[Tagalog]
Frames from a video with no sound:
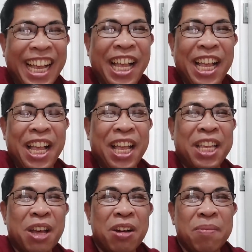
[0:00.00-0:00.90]
yung
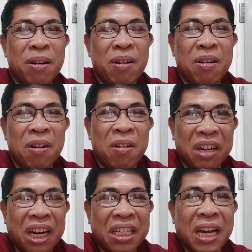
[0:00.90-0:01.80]
buong Congress
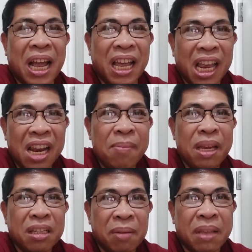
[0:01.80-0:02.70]
na enemies of
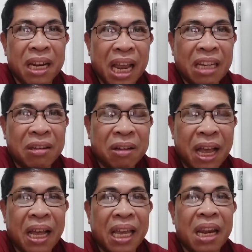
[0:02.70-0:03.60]
the nation na in
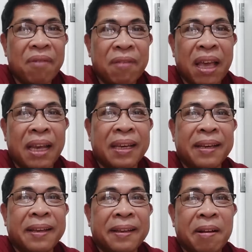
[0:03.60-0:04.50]
effect
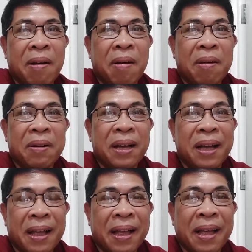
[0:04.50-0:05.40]
kung
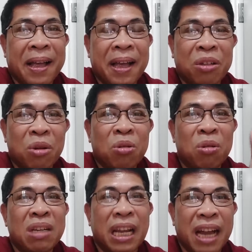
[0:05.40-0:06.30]
uh, susundan
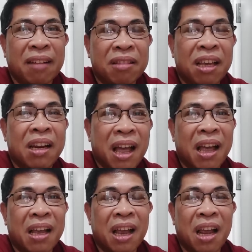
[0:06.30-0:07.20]
natin ang uh,
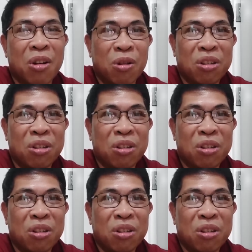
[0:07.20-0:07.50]
logic.